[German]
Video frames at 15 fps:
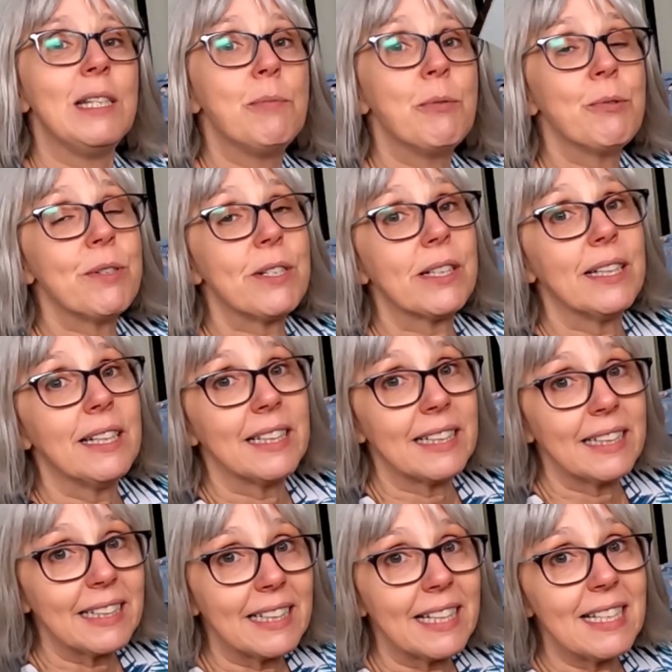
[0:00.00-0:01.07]
Liebe Ute,
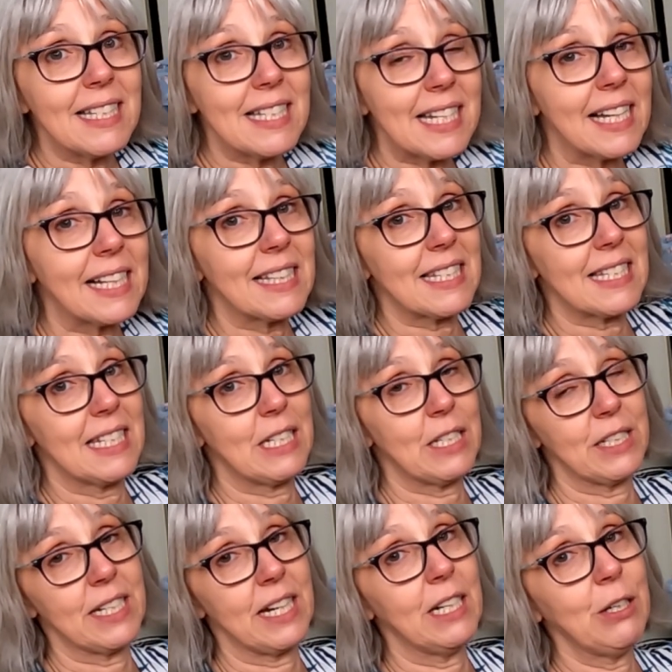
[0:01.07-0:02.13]
ganz
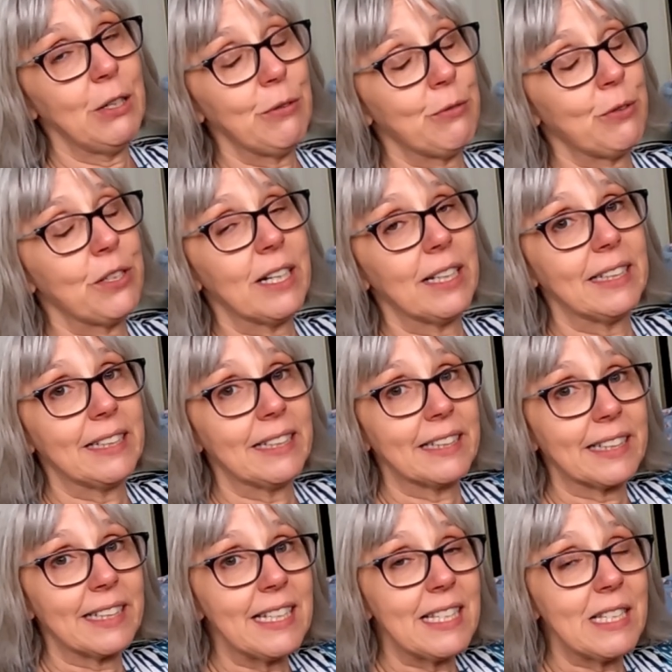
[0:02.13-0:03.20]
herzlichen Dank für deinen
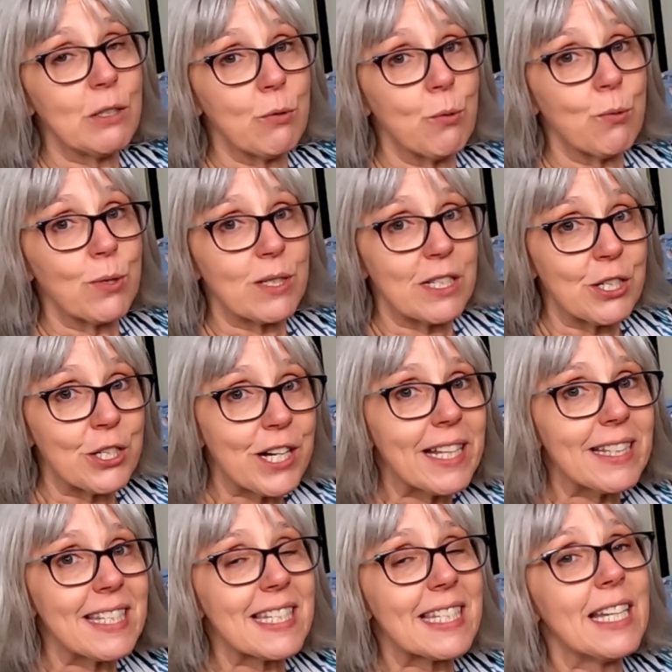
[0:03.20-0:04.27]
riesengroßen
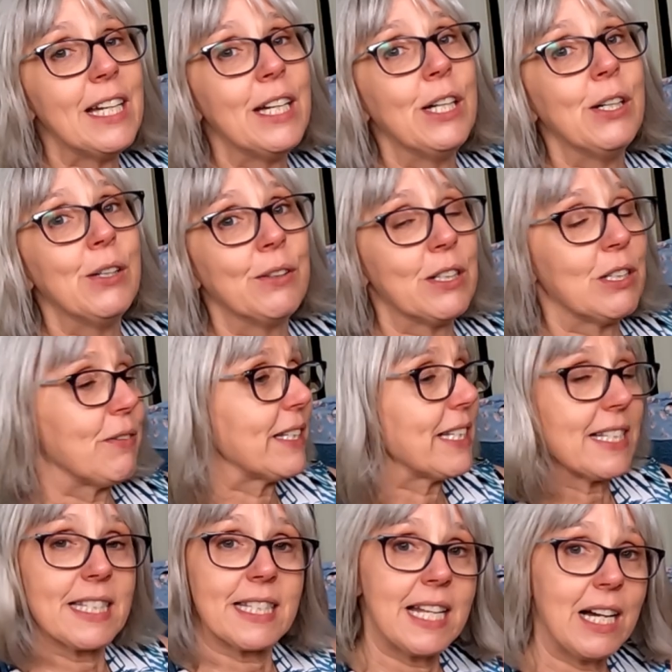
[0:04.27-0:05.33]
Schatz und ich werde
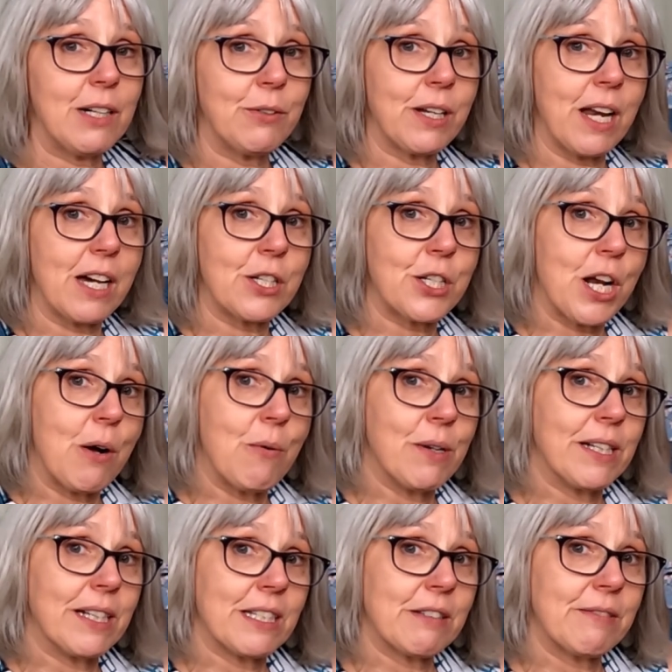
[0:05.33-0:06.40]
jetzt nach und nach
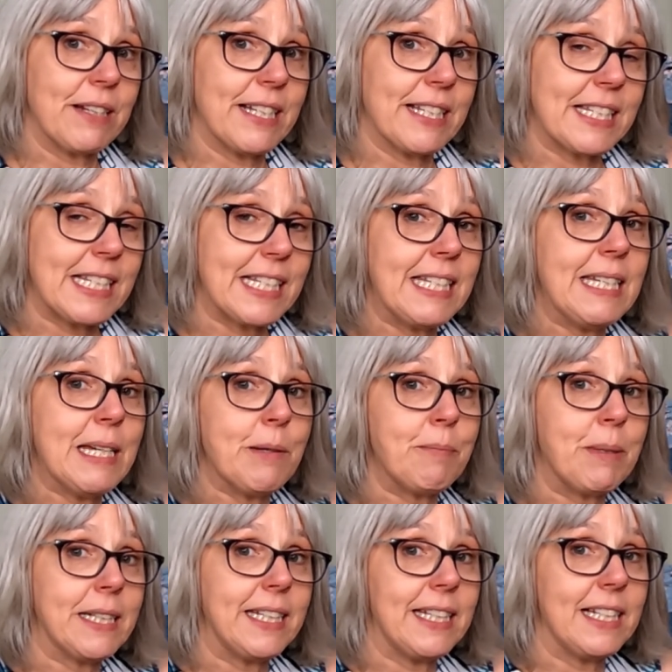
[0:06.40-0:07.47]
schauen, dass wir das hier
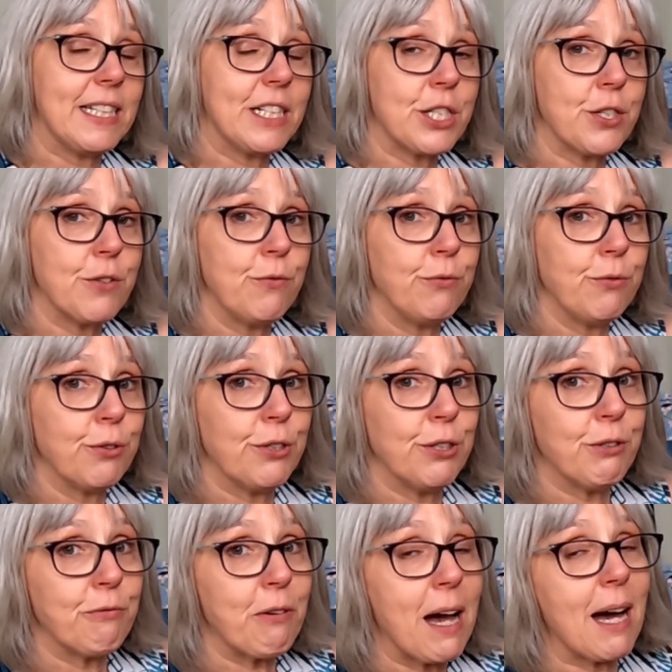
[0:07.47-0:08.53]
bei Needle Engine
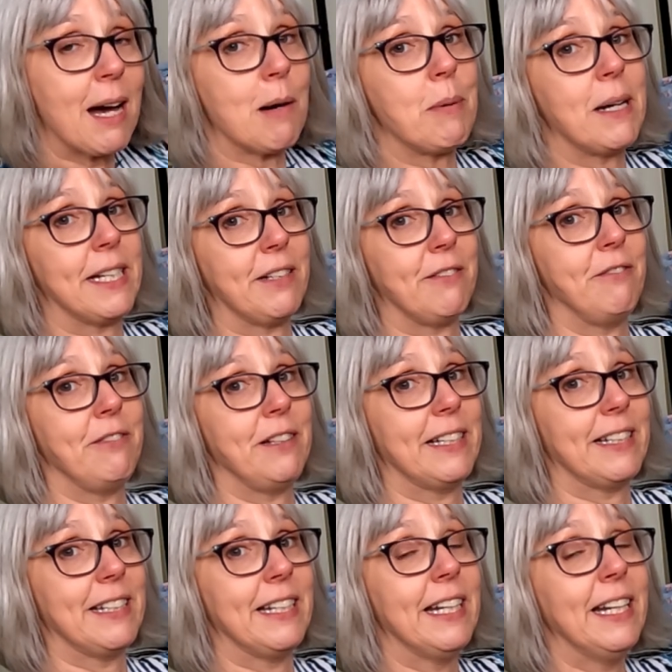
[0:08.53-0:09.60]
würdig verarbeiten
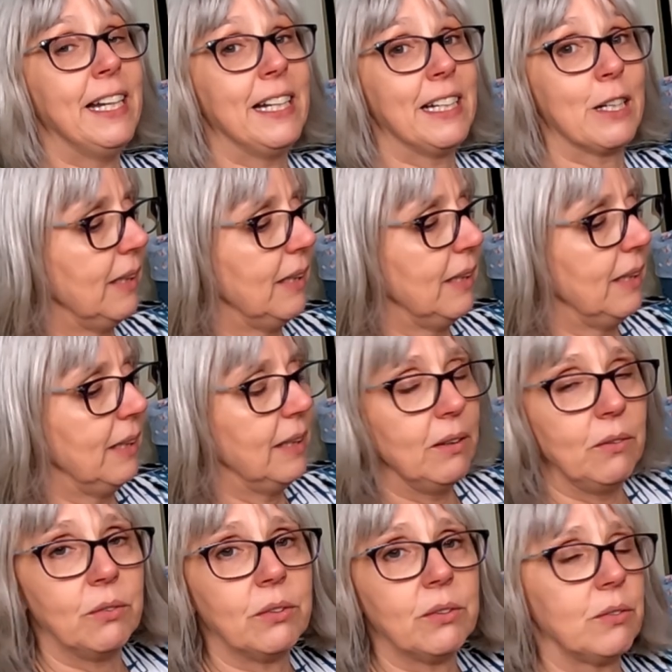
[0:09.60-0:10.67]
werden.
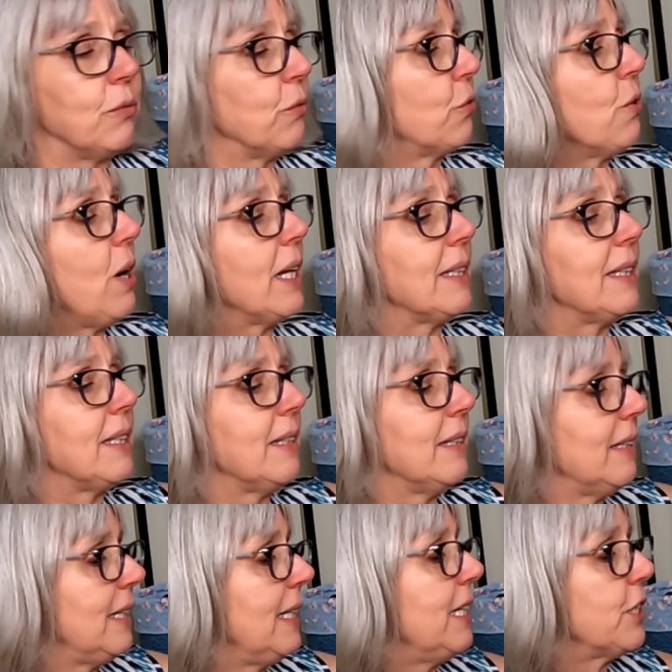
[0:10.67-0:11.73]
Und so hat
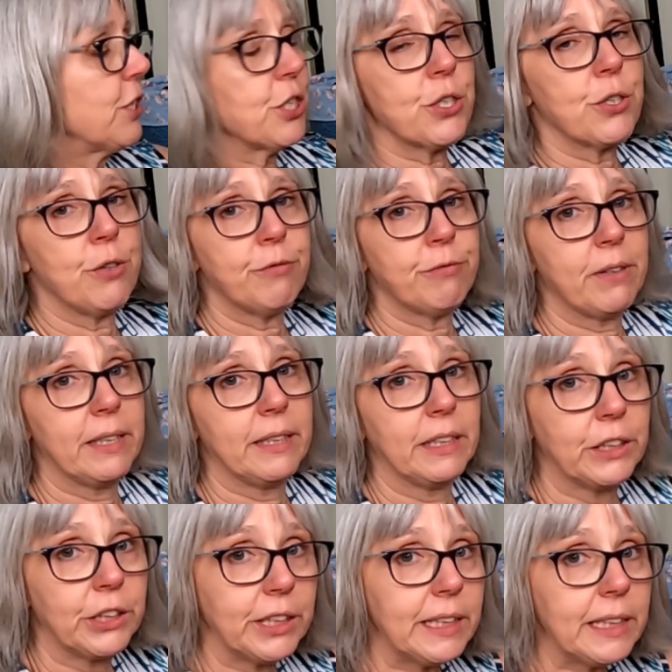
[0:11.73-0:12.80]
jeder Stoff eine
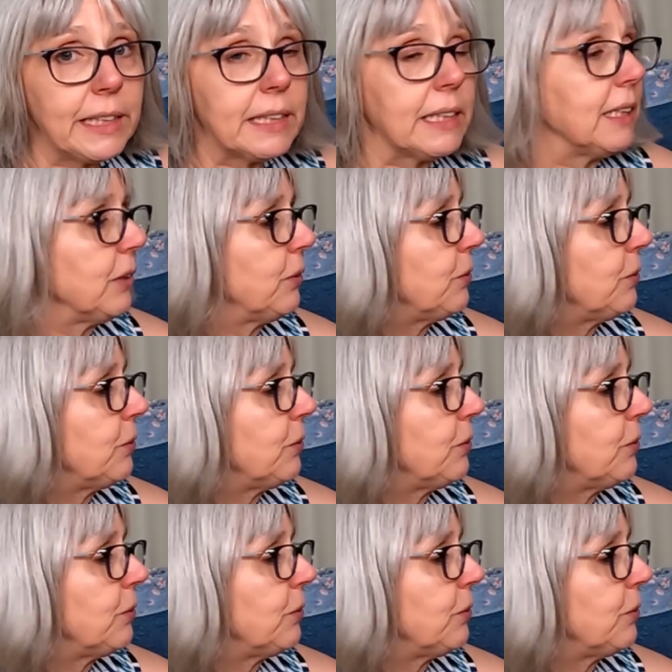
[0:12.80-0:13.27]
Geschichte